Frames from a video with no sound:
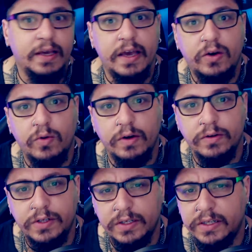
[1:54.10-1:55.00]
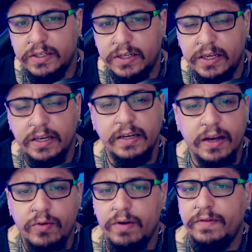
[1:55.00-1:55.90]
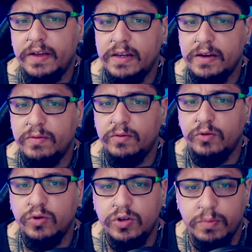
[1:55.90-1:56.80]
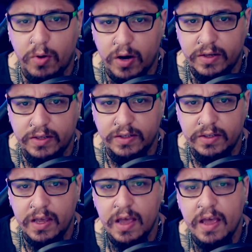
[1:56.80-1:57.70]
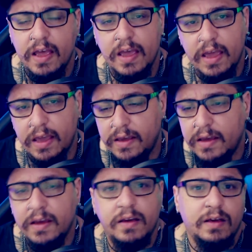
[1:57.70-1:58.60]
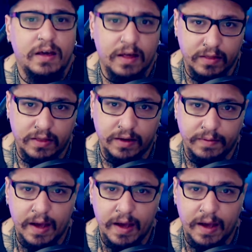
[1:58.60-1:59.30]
a EA com a notícia de que não haveriam loot boxes em Anthem,